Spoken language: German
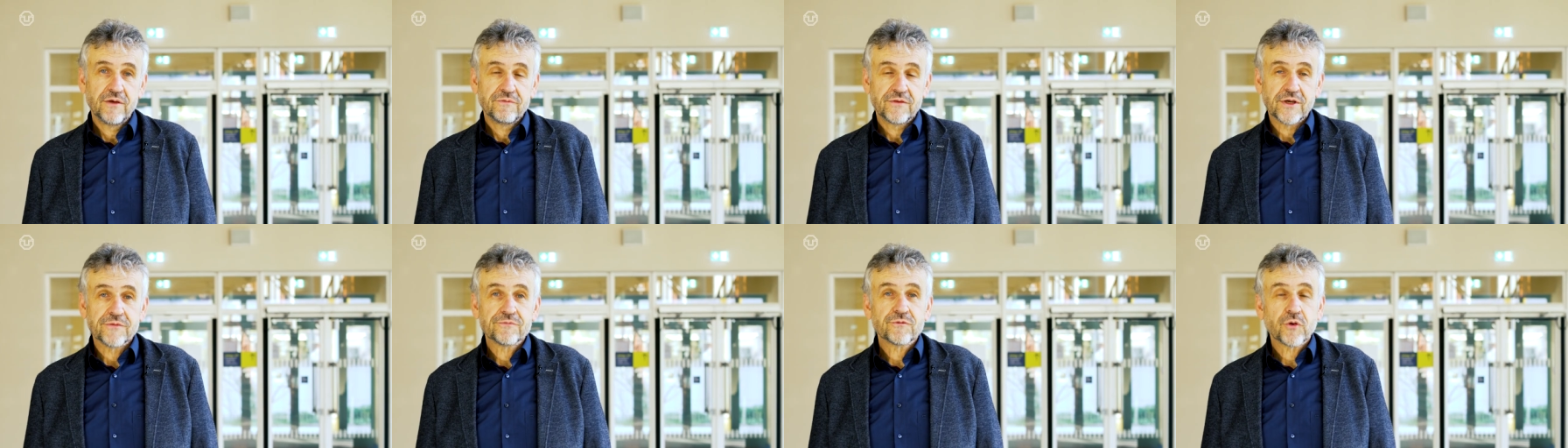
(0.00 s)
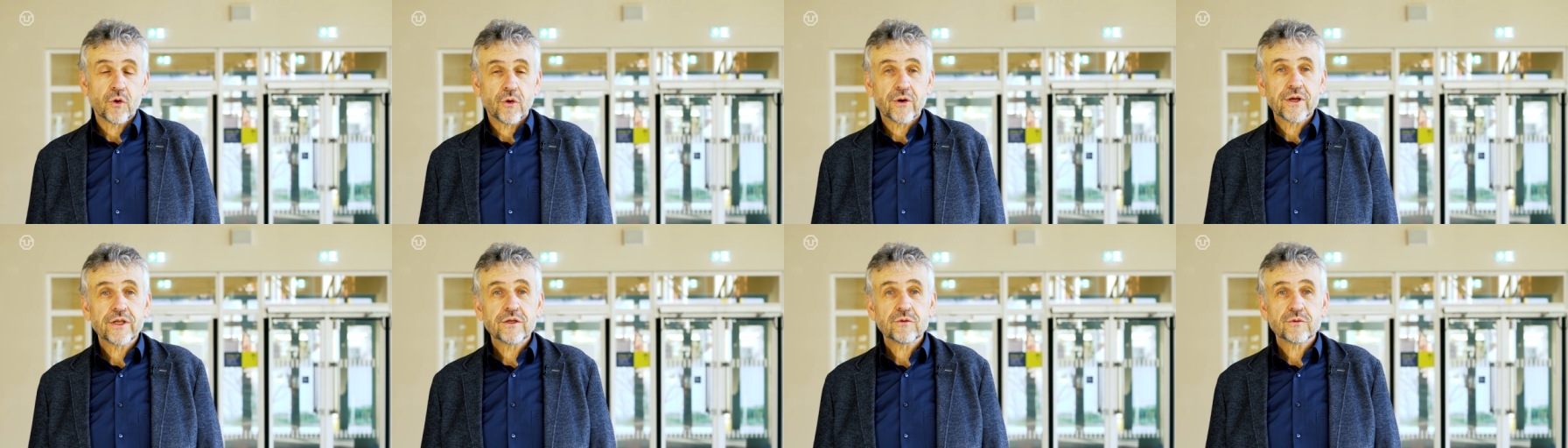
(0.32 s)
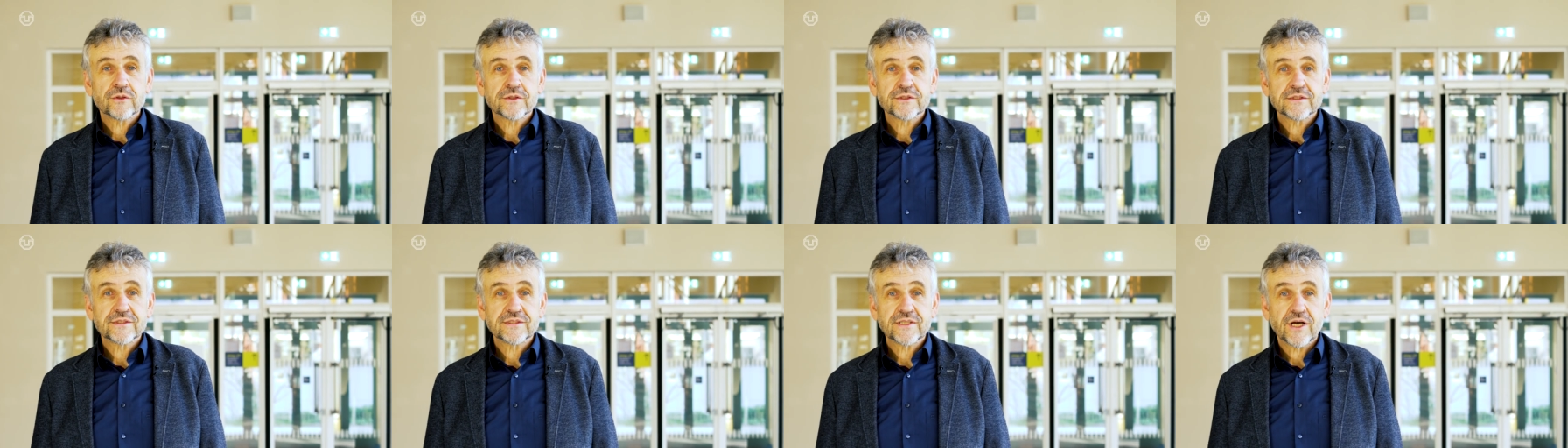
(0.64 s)
Wir freuen
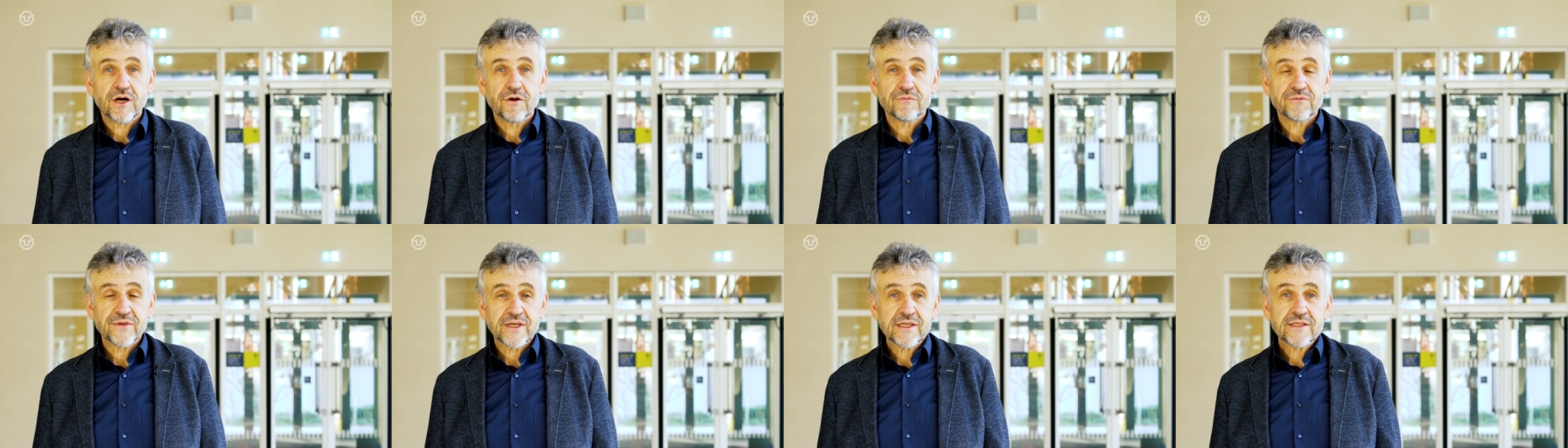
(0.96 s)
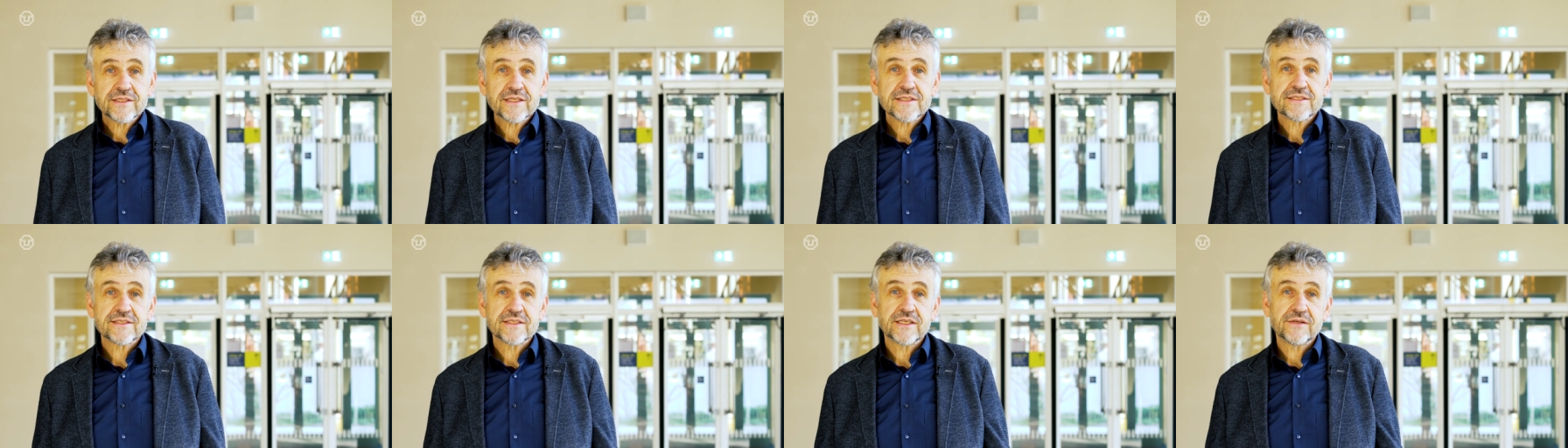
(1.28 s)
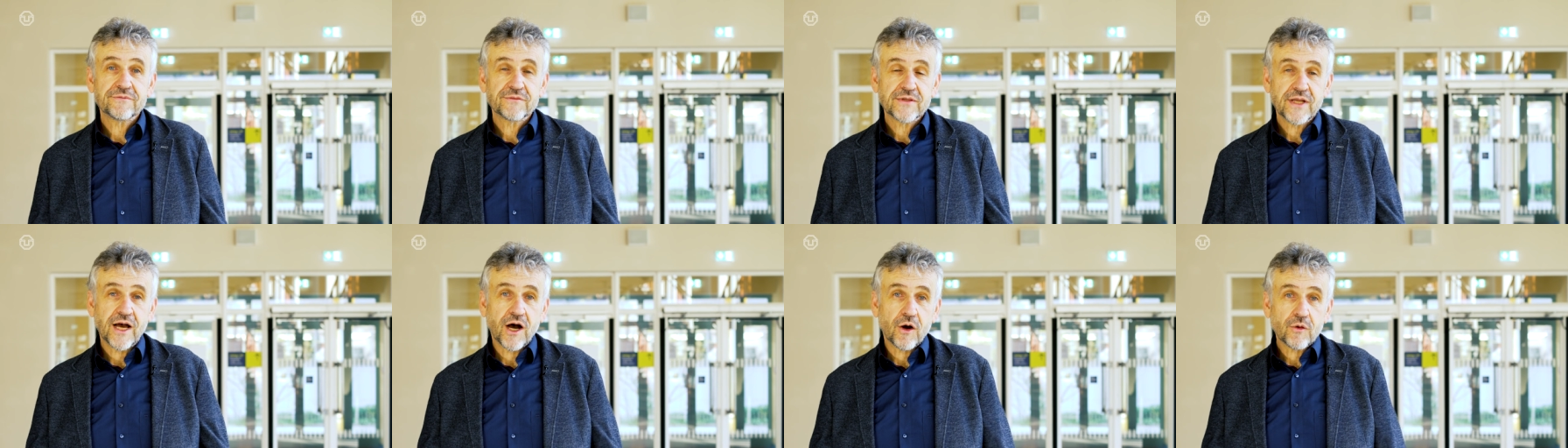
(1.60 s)
uns auf
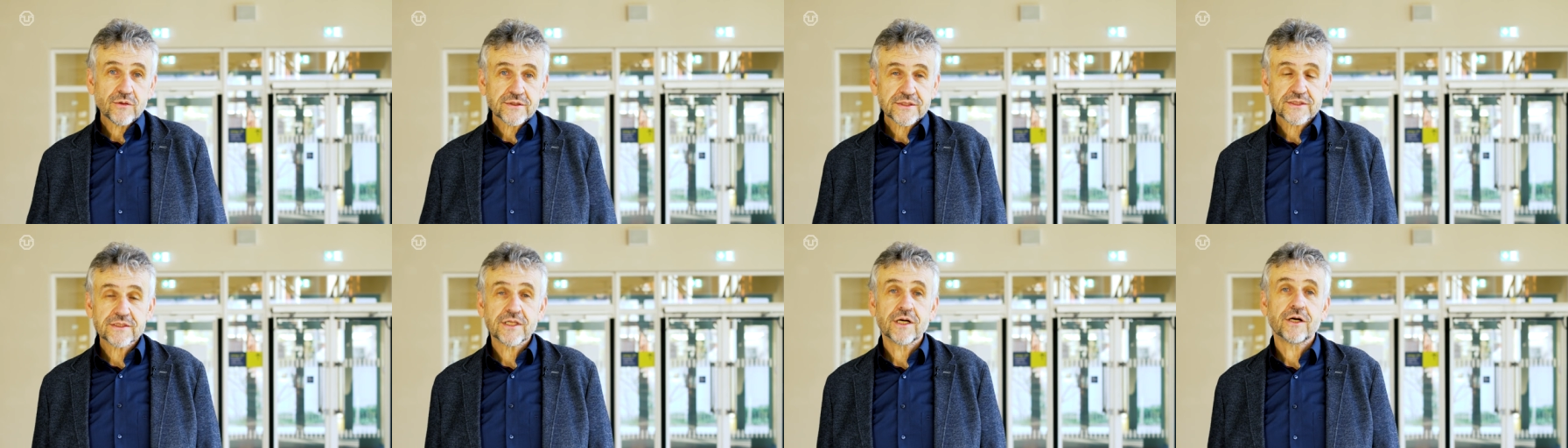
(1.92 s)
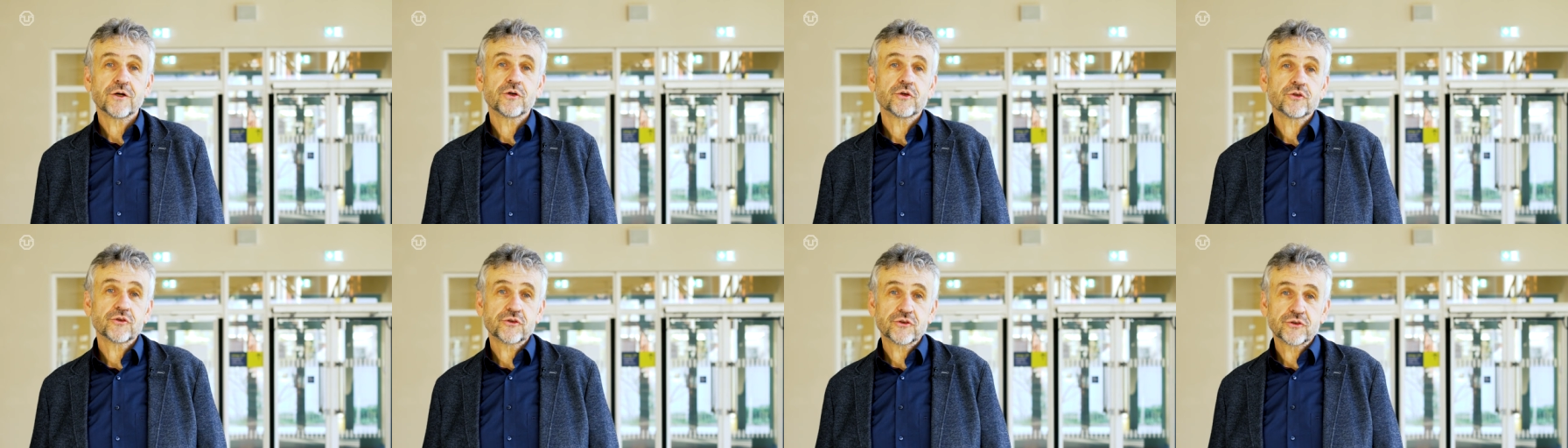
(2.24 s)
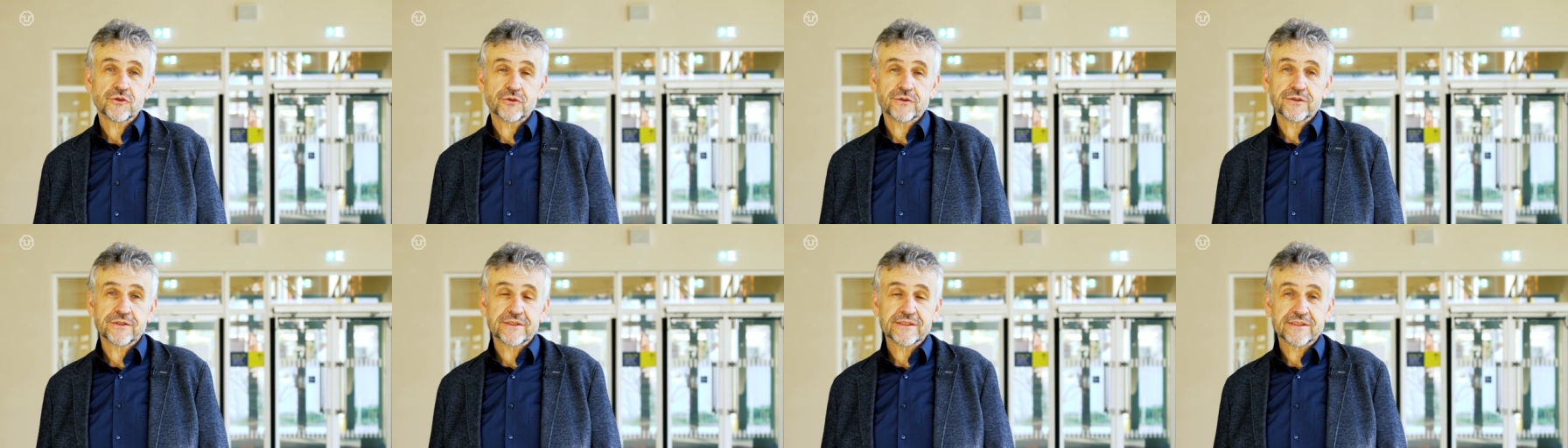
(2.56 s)
intensiven
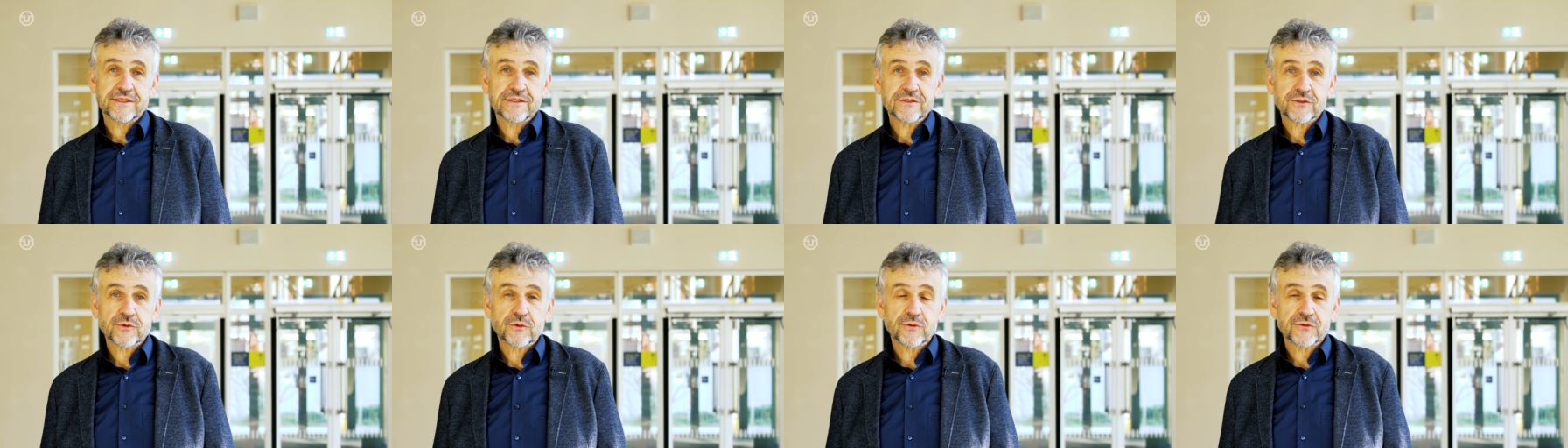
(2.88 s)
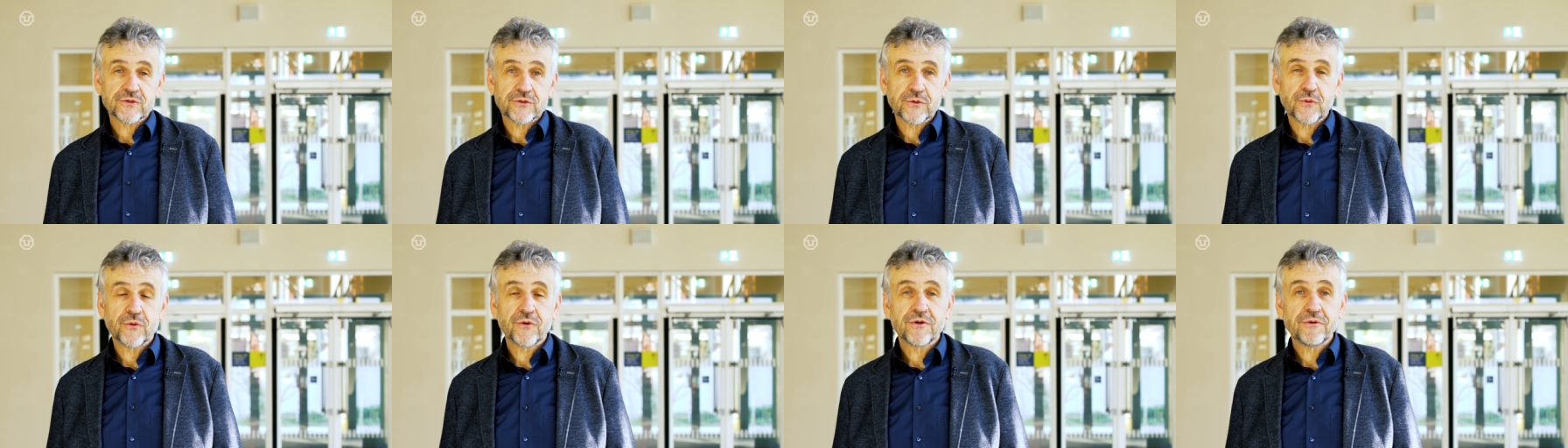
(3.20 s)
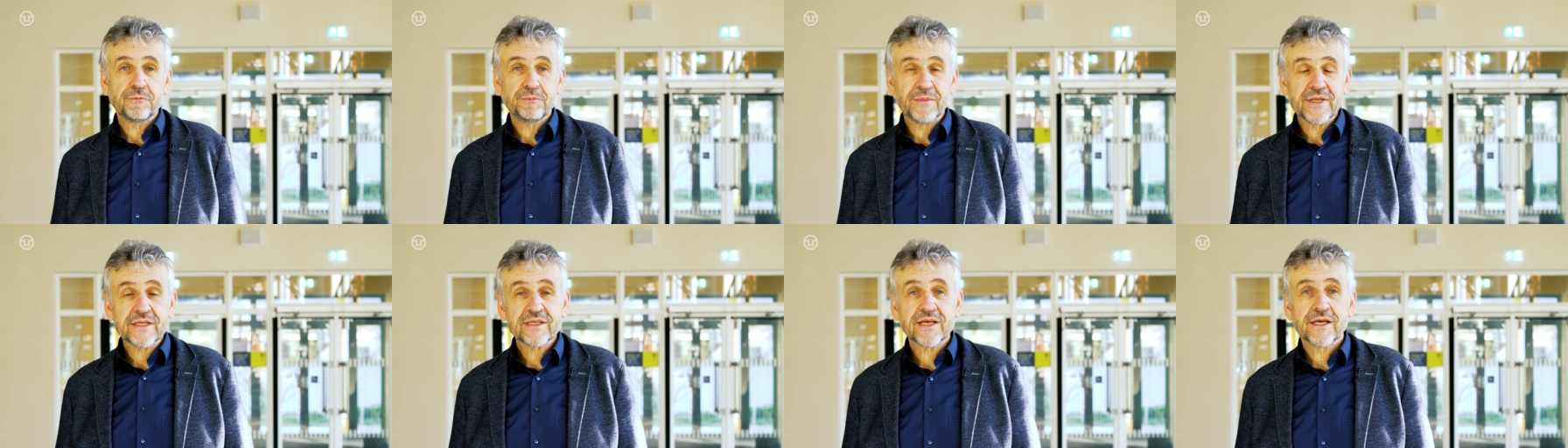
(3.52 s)
Austausch und
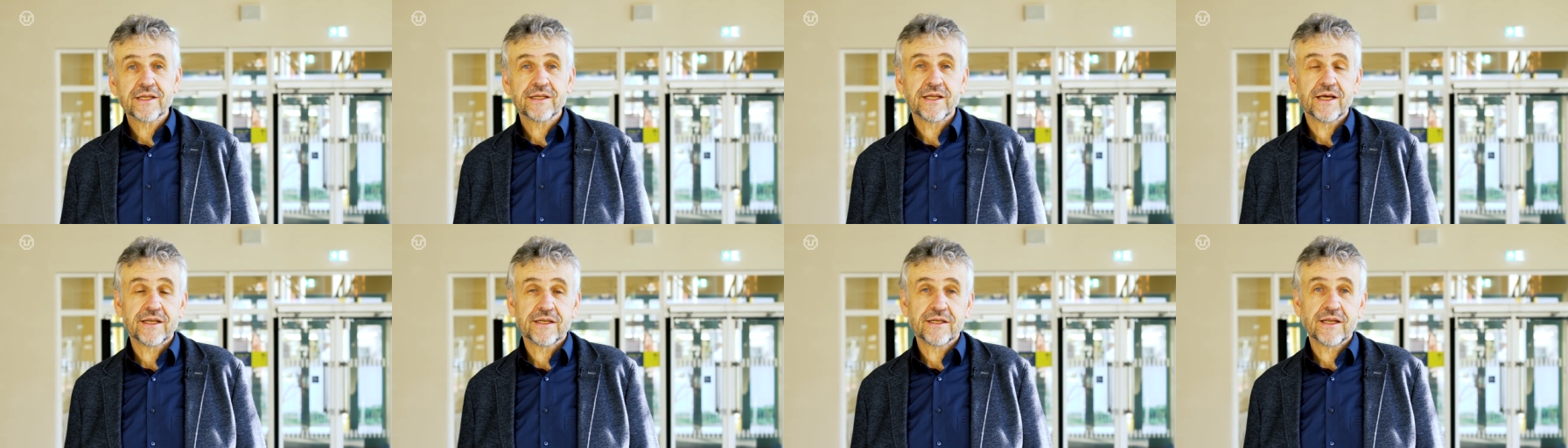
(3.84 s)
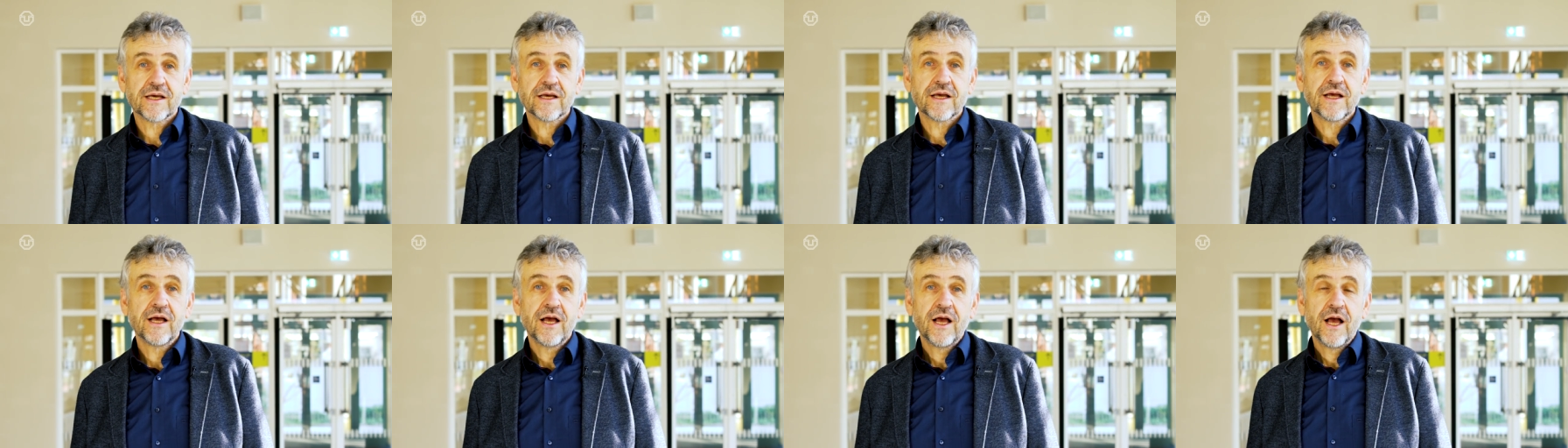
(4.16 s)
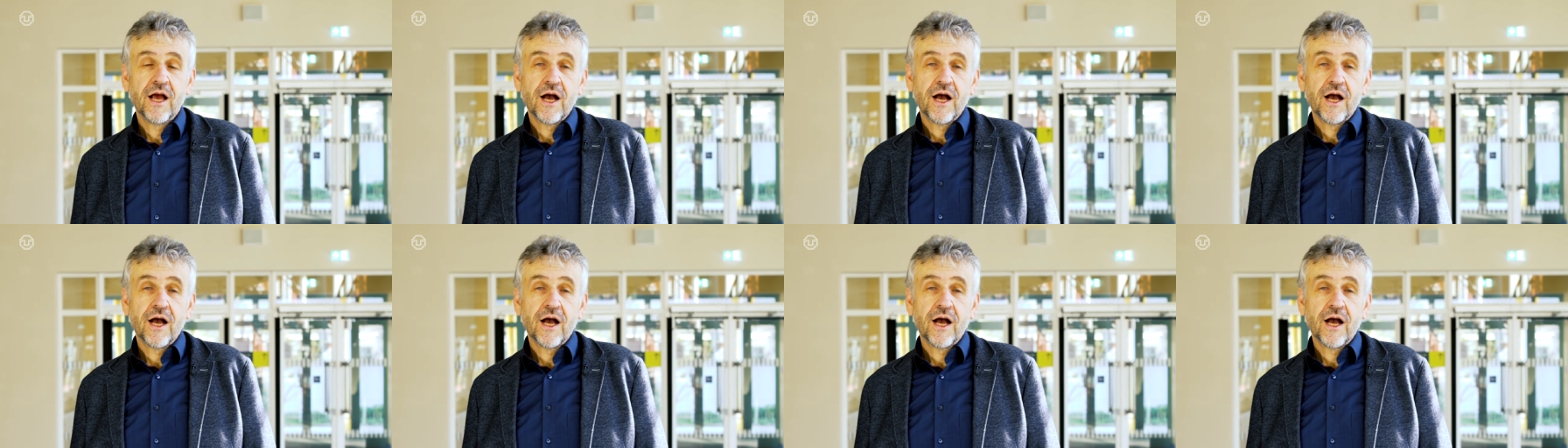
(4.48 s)
Diskussionen miteinander